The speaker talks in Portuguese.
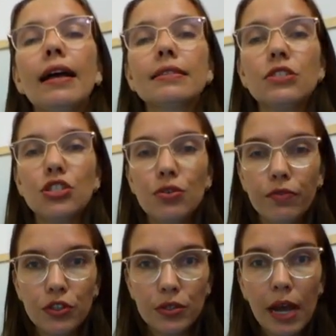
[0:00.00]
assistir o
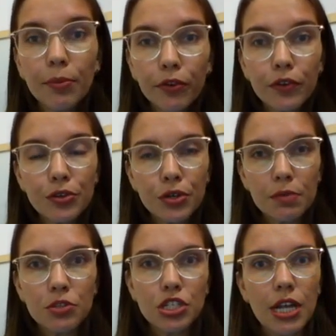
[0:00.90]
vídeo da professora
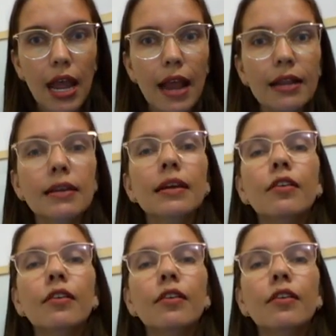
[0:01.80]
Michele